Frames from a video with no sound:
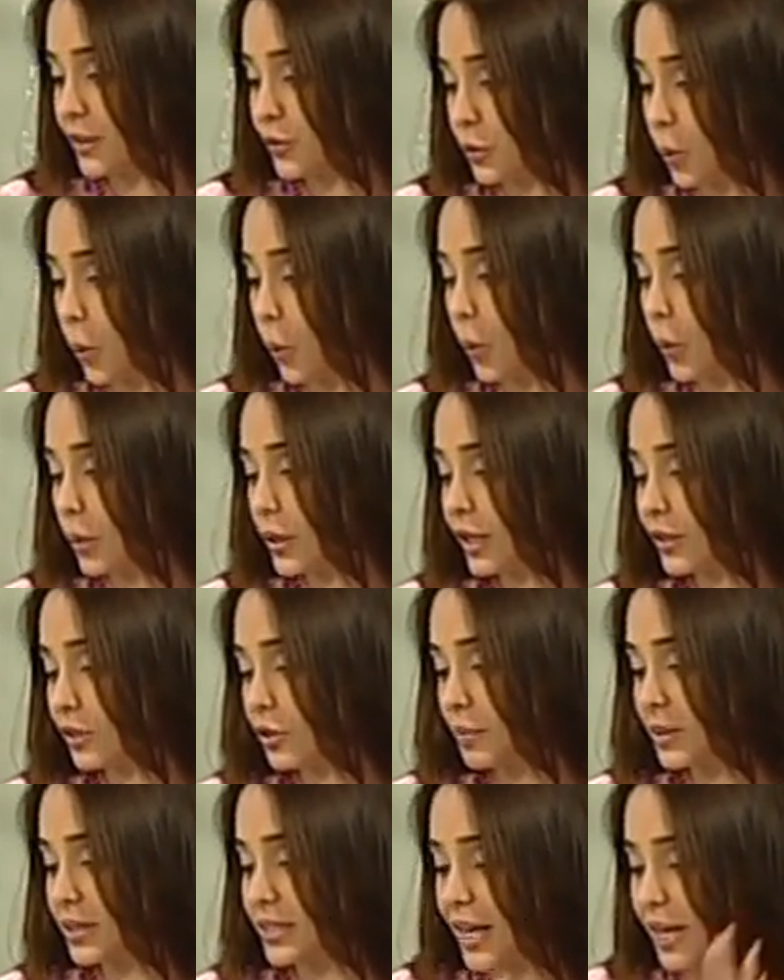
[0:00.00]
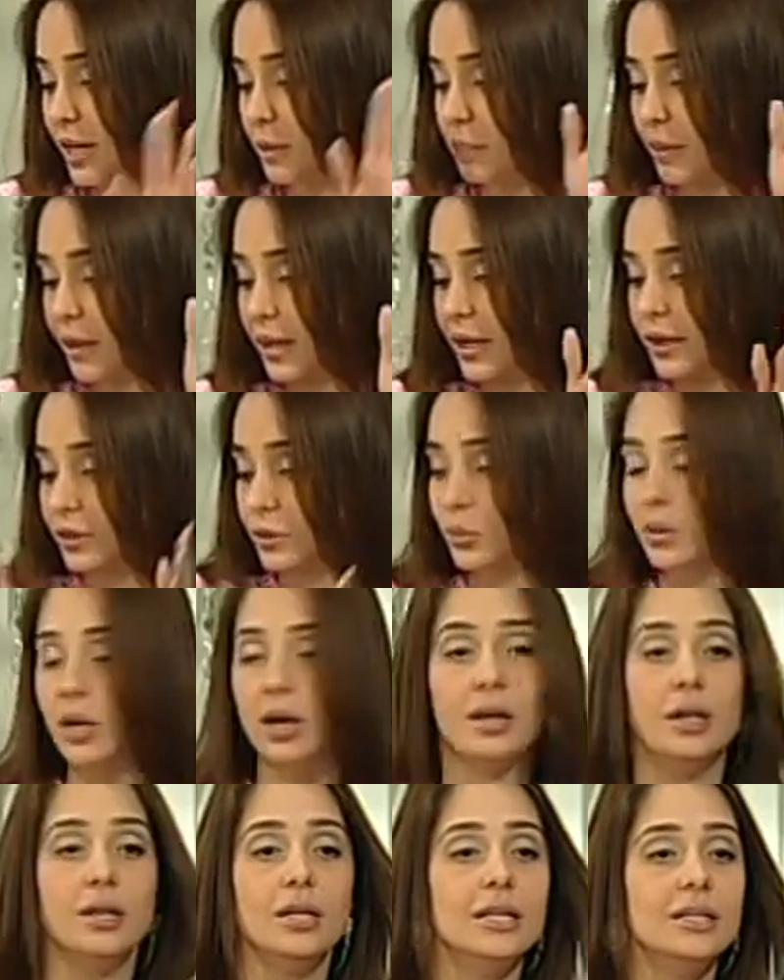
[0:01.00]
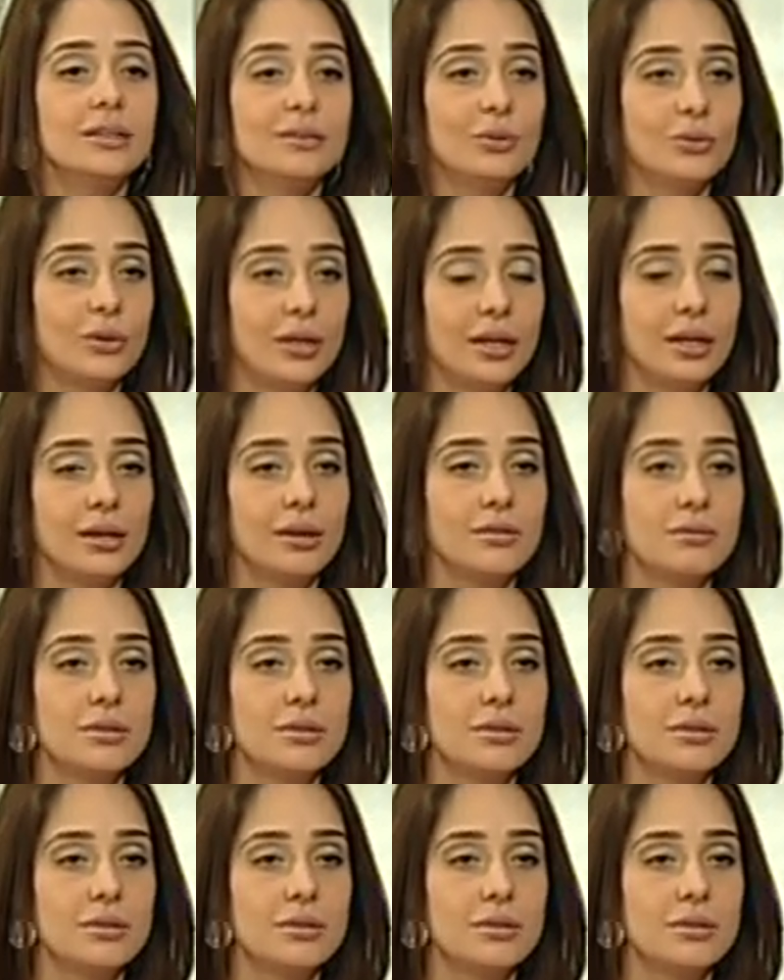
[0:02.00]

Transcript: तो ये तो मैं साइड पे कर दूँ ना क्योंकि